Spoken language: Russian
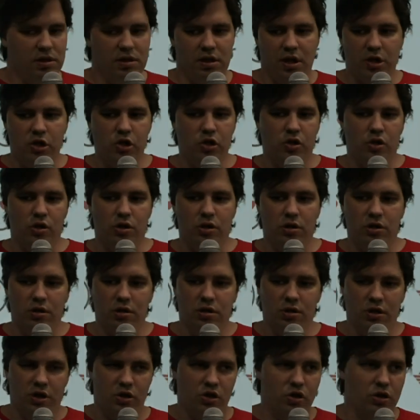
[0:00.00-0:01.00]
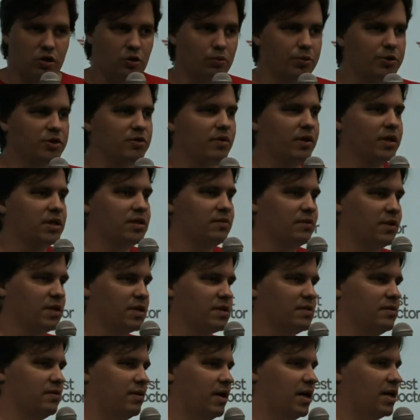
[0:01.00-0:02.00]
Наше, наше сообщество активно
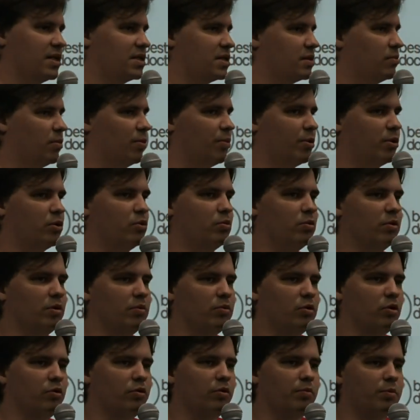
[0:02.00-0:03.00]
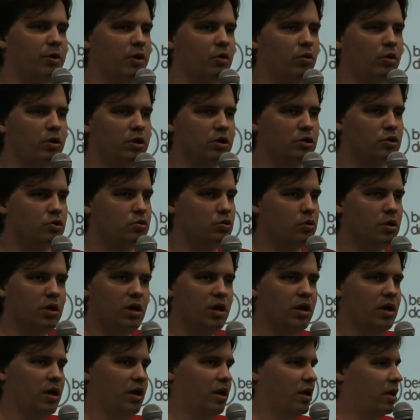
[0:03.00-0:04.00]
развивается, мы придумываем новые прикольные штуки.